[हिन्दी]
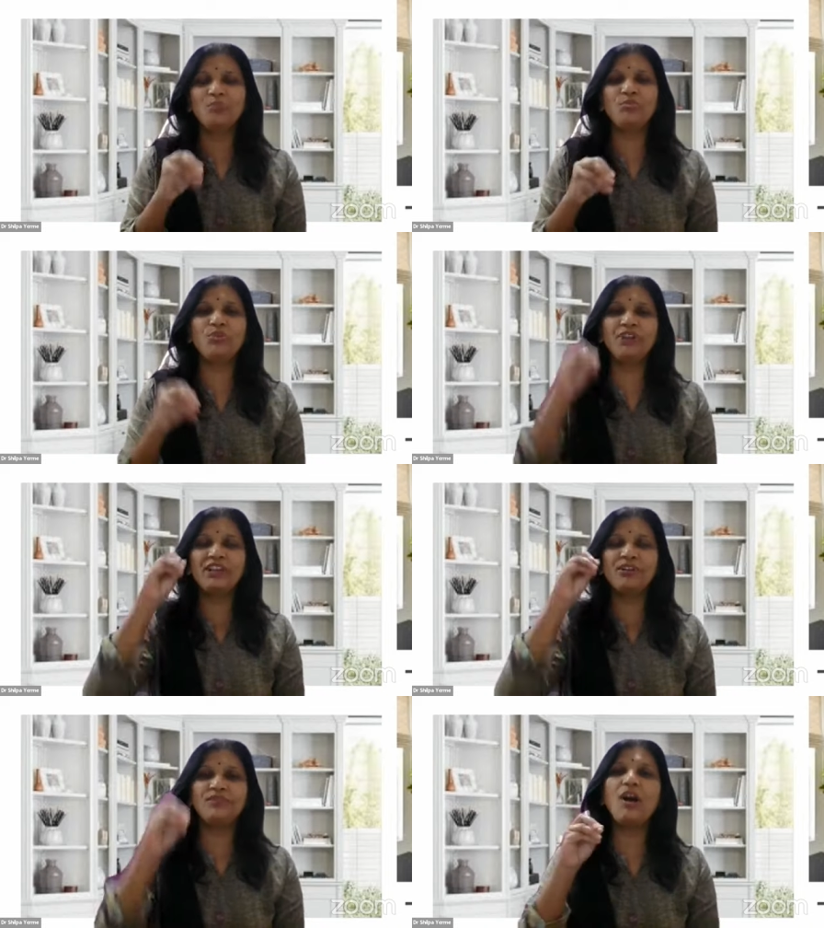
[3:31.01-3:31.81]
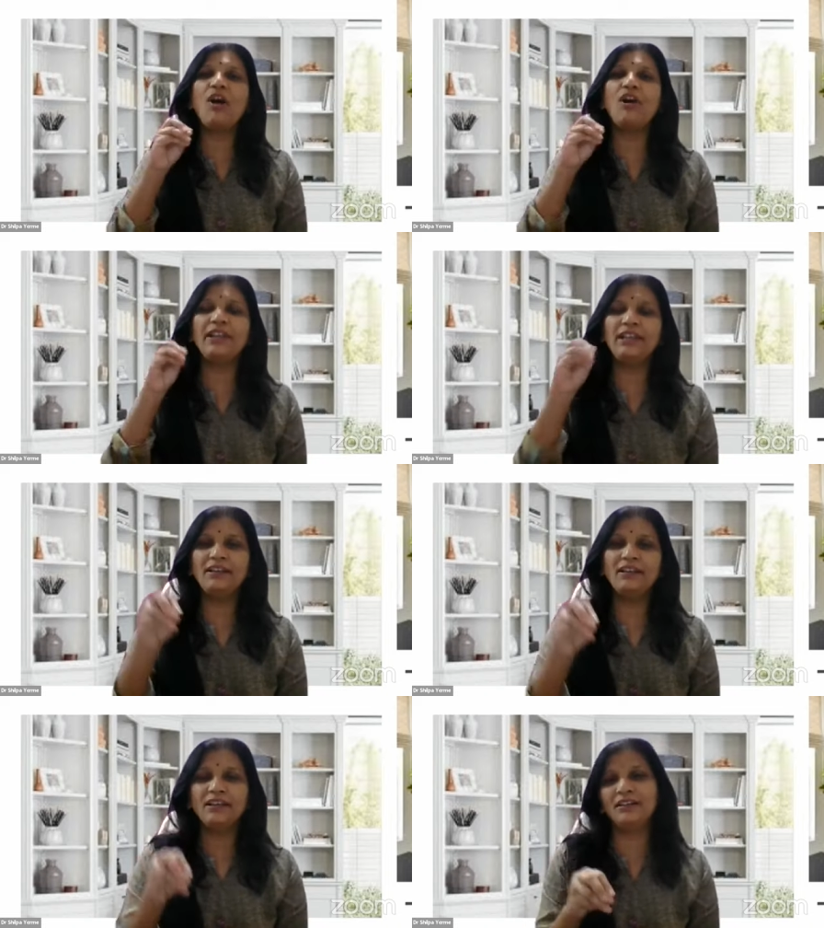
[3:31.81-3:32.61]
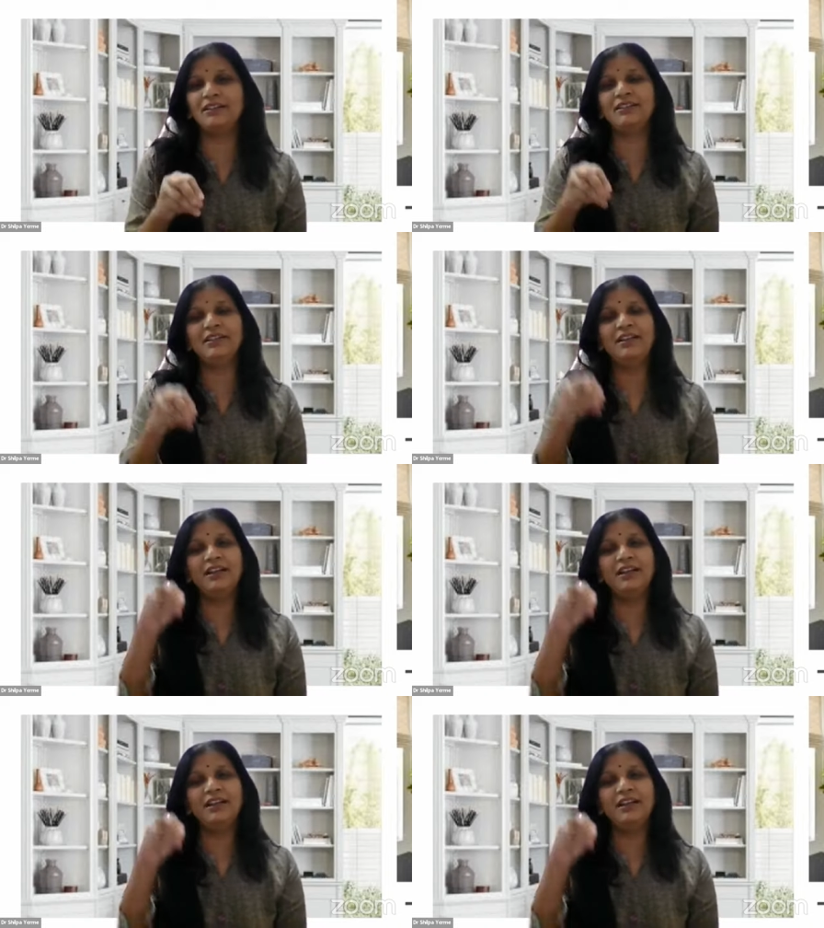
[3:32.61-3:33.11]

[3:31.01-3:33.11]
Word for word: पोरिंग ऑफ द ऑयल